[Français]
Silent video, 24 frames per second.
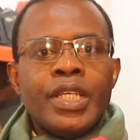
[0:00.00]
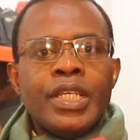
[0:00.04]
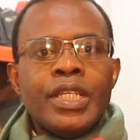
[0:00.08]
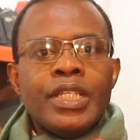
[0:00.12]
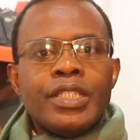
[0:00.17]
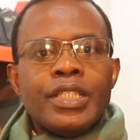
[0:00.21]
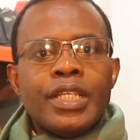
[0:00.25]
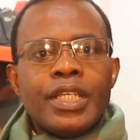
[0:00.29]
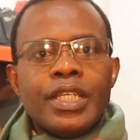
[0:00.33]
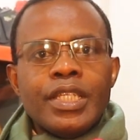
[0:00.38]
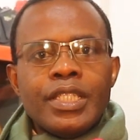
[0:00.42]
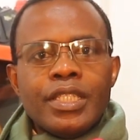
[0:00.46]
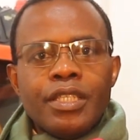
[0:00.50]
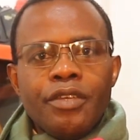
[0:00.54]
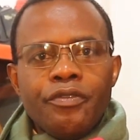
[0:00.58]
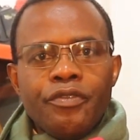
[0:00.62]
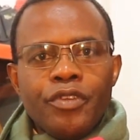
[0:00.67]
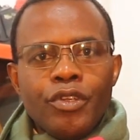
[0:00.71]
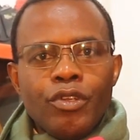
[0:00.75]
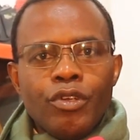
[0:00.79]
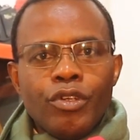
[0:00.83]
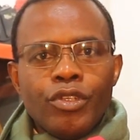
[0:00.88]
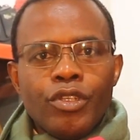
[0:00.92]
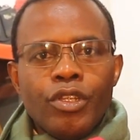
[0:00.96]
Ce qui s'est
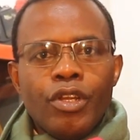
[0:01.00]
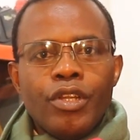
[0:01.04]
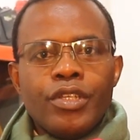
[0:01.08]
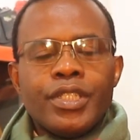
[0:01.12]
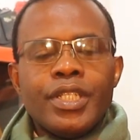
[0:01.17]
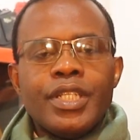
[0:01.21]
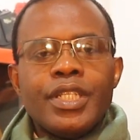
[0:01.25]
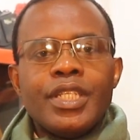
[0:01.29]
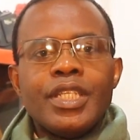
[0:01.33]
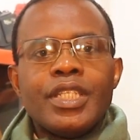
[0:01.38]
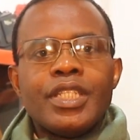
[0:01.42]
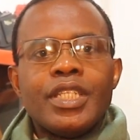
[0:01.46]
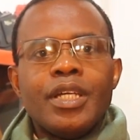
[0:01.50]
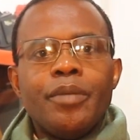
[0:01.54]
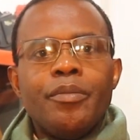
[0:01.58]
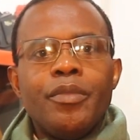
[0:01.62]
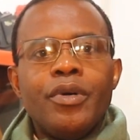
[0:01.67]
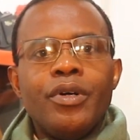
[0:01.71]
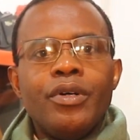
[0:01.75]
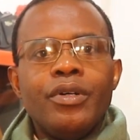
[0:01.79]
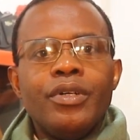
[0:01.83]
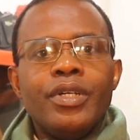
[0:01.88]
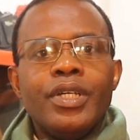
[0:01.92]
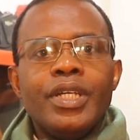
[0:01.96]
fait donc dans l'Ancien
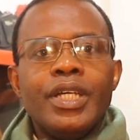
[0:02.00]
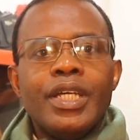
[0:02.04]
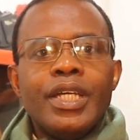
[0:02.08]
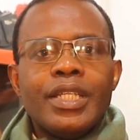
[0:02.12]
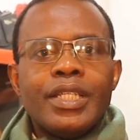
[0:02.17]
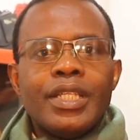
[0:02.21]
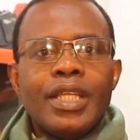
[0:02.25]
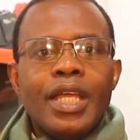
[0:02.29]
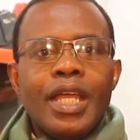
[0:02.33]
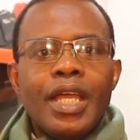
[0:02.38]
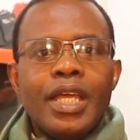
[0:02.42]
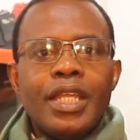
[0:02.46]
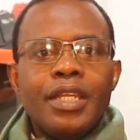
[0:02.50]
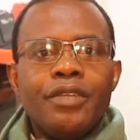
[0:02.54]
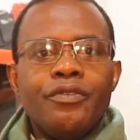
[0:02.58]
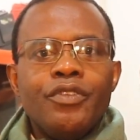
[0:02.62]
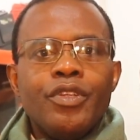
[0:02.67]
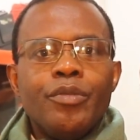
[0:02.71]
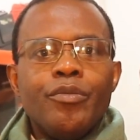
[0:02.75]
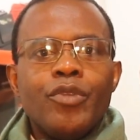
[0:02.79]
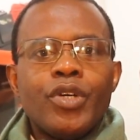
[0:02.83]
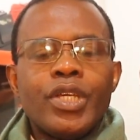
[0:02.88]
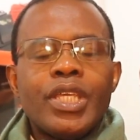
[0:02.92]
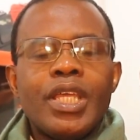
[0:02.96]
Testament était un
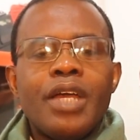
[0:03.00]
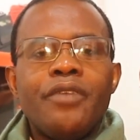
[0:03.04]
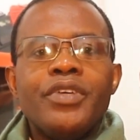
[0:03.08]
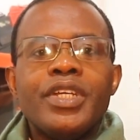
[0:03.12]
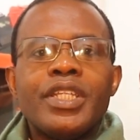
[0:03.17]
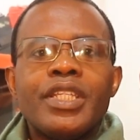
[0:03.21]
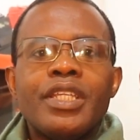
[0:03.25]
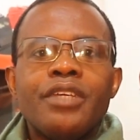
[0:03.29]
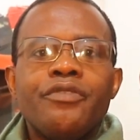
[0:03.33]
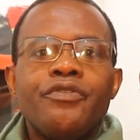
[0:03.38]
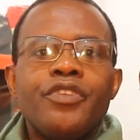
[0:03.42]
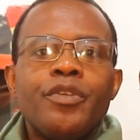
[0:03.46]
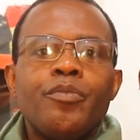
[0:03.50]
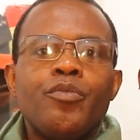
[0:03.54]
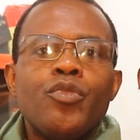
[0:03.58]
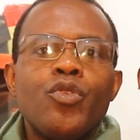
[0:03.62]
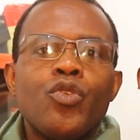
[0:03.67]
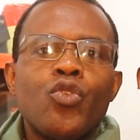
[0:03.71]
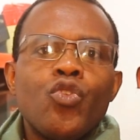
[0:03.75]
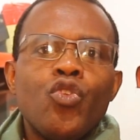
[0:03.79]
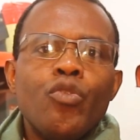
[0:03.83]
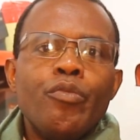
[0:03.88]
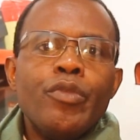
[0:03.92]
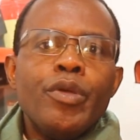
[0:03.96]
événement qui avait été fait
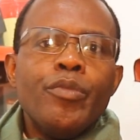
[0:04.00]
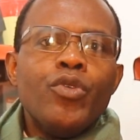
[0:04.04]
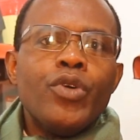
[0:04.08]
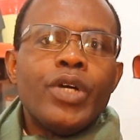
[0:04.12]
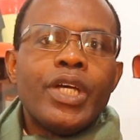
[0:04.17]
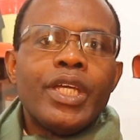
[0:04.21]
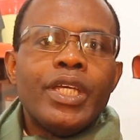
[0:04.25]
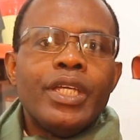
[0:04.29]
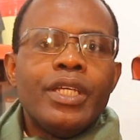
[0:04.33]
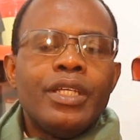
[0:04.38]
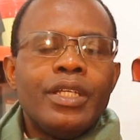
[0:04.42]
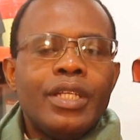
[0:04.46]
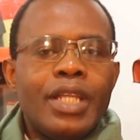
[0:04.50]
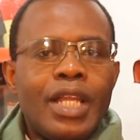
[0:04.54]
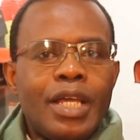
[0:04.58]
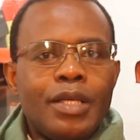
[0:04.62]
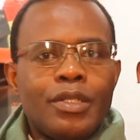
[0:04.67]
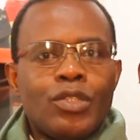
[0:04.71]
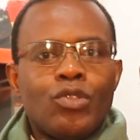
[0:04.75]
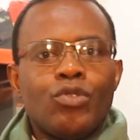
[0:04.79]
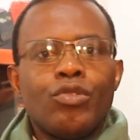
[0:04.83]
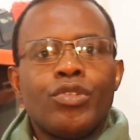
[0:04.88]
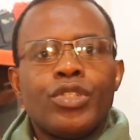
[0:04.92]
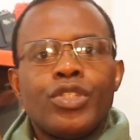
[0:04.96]
pour commémorer la
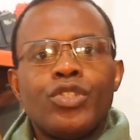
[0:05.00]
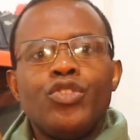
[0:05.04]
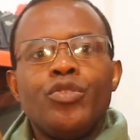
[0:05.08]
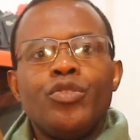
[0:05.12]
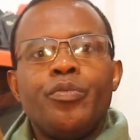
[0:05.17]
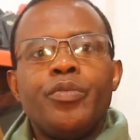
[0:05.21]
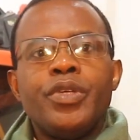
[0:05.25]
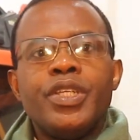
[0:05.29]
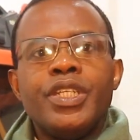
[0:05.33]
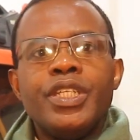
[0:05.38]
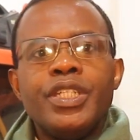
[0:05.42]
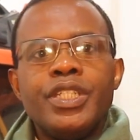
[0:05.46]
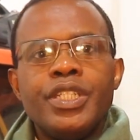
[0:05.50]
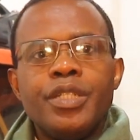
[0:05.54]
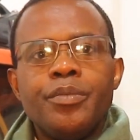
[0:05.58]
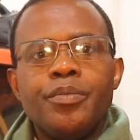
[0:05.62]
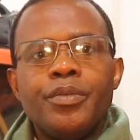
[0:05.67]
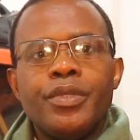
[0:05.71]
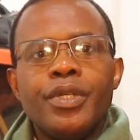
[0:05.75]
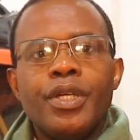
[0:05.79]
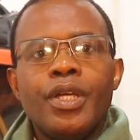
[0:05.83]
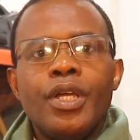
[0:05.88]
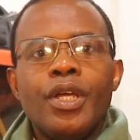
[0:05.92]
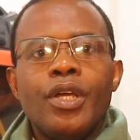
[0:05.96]
sortie du pays
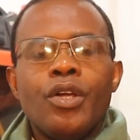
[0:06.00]
d'Égypte.